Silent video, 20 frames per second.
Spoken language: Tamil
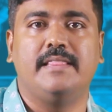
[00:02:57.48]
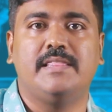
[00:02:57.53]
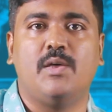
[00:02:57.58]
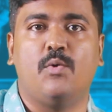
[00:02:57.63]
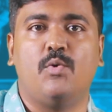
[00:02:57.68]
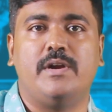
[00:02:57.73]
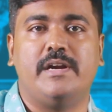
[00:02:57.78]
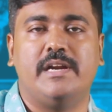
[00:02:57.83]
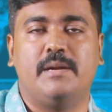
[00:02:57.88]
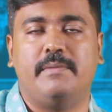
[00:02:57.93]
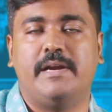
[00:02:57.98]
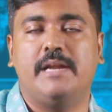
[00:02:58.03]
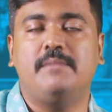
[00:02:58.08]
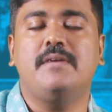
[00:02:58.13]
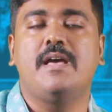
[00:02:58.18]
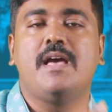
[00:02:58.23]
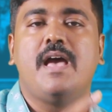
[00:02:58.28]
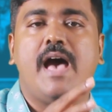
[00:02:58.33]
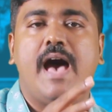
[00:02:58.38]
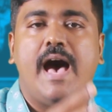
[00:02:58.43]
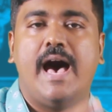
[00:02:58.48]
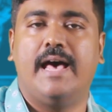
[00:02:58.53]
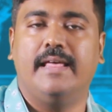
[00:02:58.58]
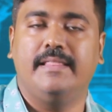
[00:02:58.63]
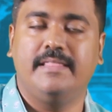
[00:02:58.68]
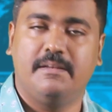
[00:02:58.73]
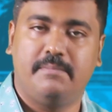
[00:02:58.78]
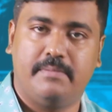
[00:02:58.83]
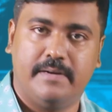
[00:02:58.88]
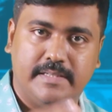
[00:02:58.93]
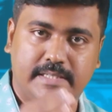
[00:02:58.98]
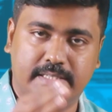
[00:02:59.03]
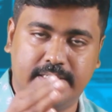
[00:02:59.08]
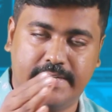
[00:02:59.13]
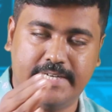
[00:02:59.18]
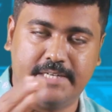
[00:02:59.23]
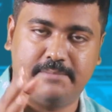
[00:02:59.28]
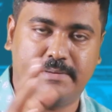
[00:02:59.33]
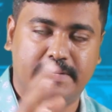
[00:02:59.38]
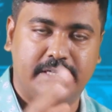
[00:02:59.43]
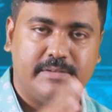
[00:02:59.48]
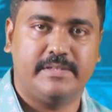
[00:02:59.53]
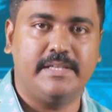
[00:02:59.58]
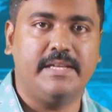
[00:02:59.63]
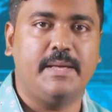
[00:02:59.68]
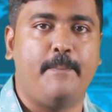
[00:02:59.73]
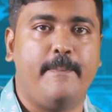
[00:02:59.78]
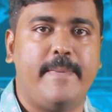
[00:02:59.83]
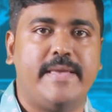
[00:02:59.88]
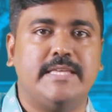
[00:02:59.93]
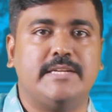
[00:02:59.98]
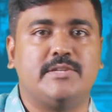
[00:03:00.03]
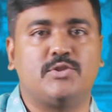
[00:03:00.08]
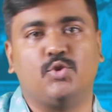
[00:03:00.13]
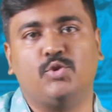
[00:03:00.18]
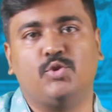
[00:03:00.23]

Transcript: அந்த ஒரு நிமிடம் அந்த படத்தை டைரக்ட் பண்ணவர் மேஜர்